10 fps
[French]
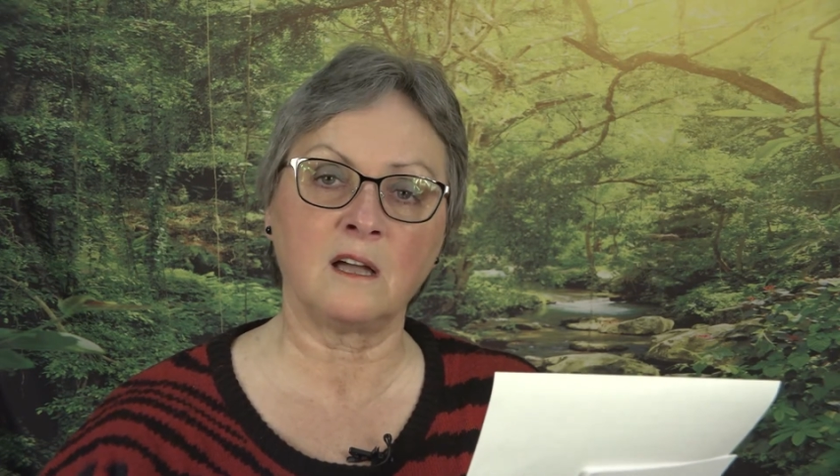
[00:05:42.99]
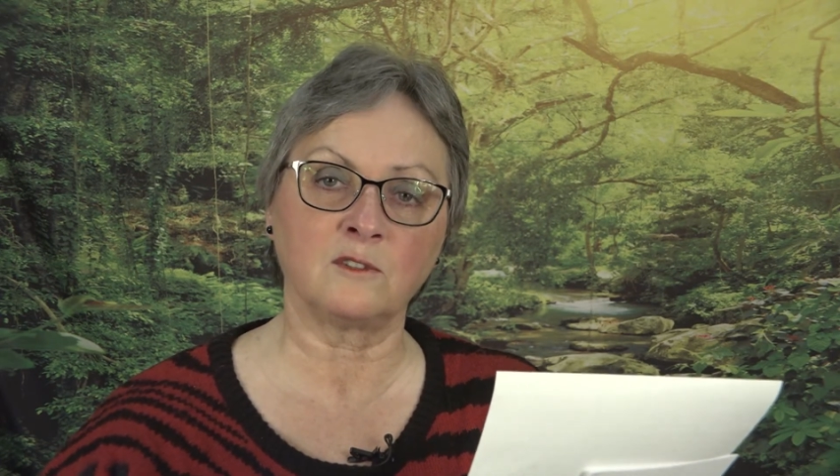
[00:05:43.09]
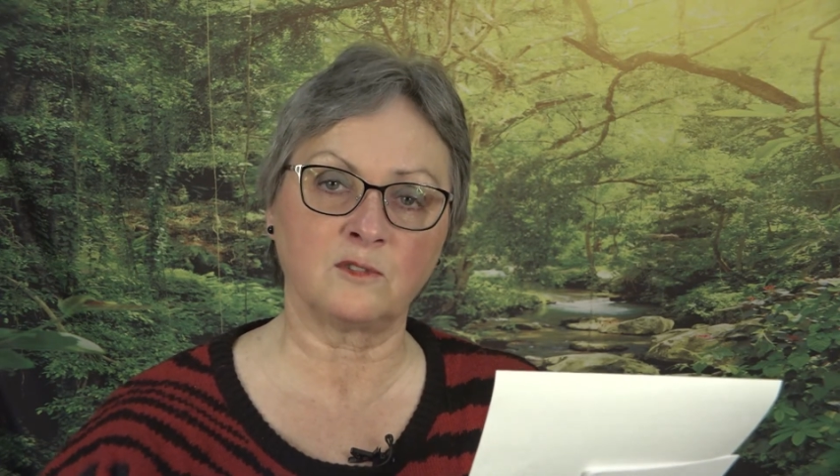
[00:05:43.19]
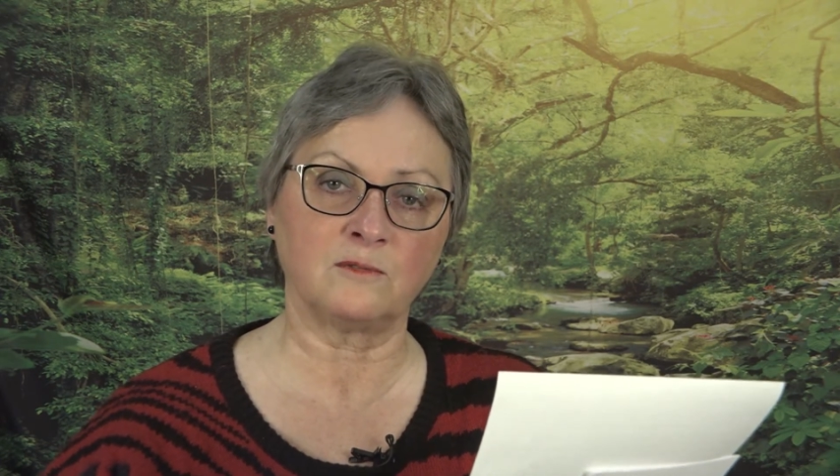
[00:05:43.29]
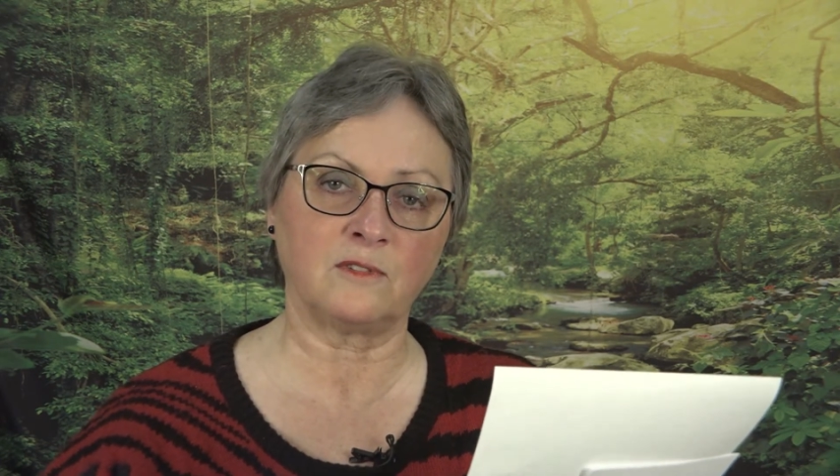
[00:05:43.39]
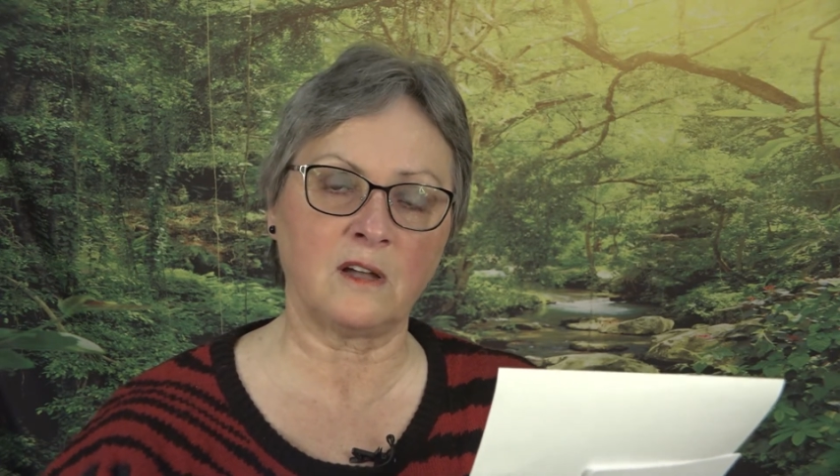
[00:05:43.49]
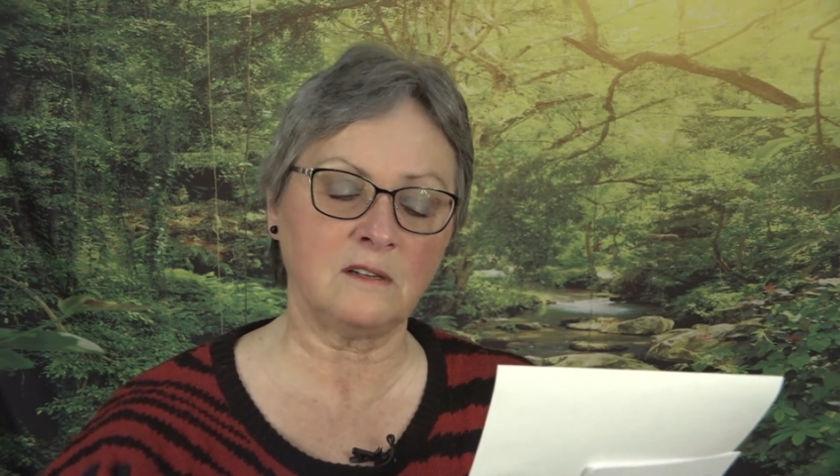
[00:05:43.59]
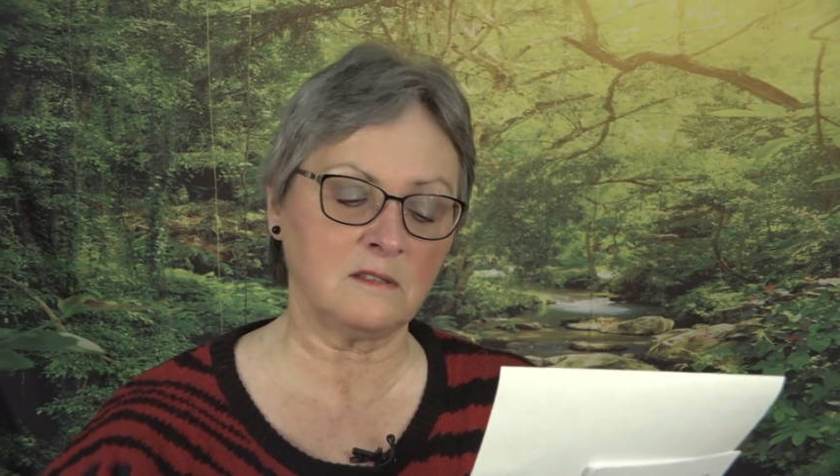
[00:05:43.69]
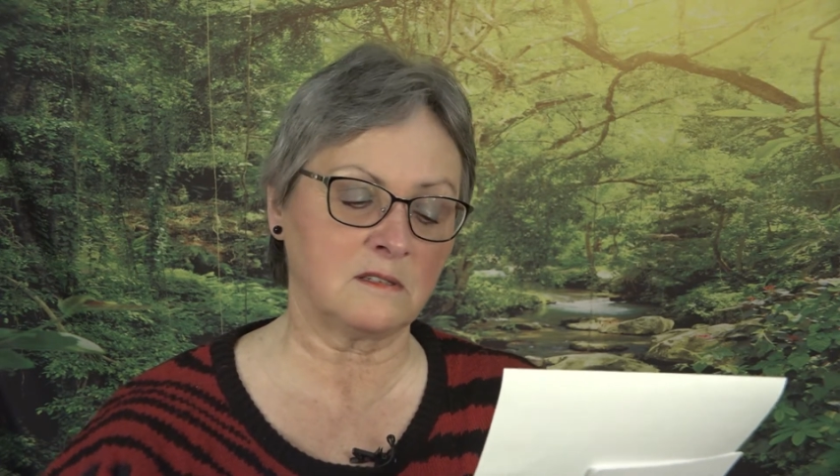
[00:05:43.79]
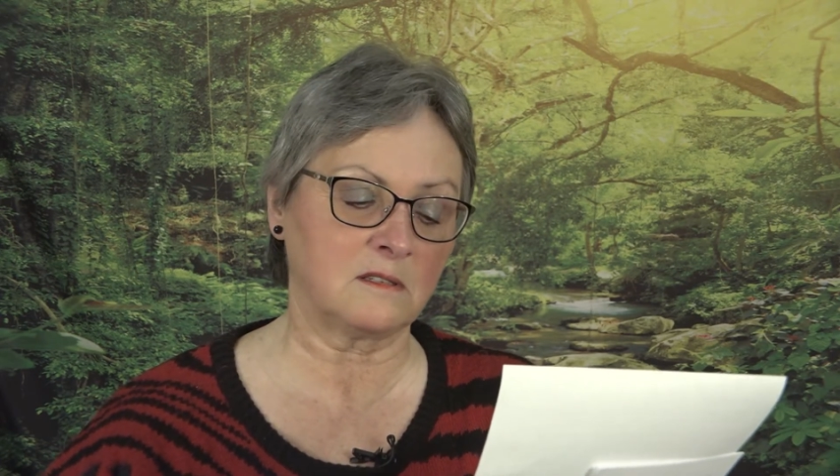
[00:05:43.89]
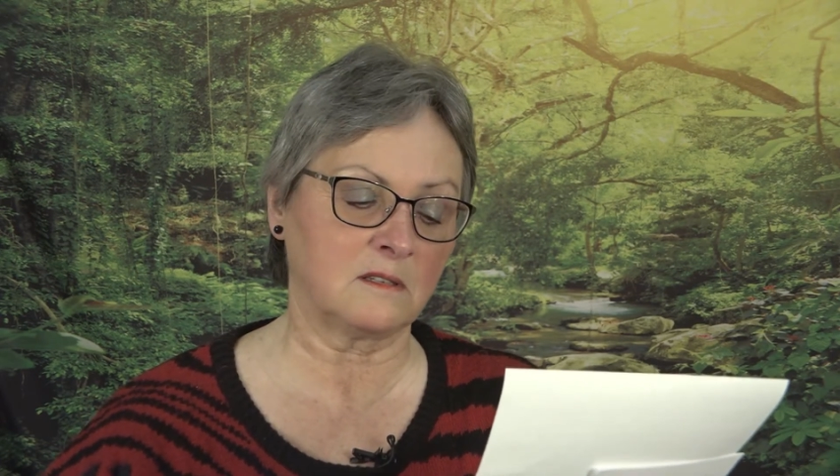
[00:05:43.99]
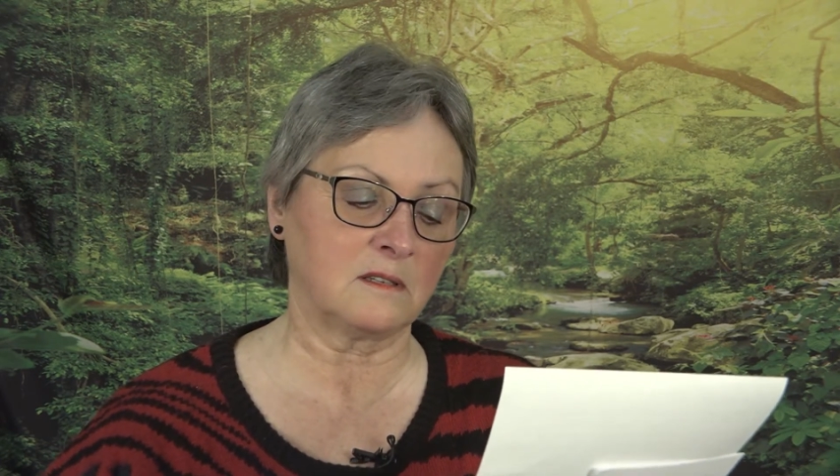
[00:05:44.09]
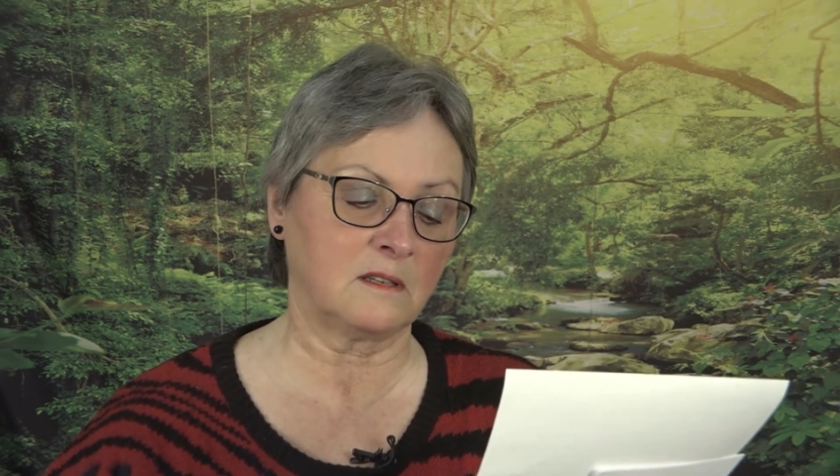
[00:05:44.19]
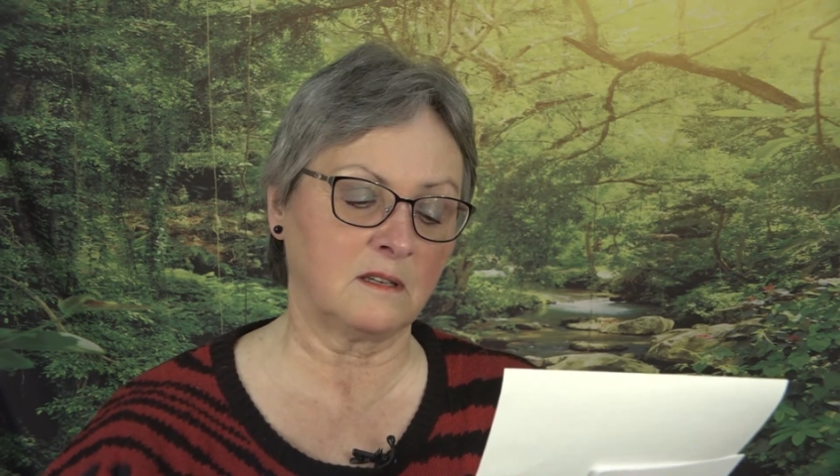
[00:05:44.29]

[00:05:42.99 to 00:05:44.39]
en souffrance,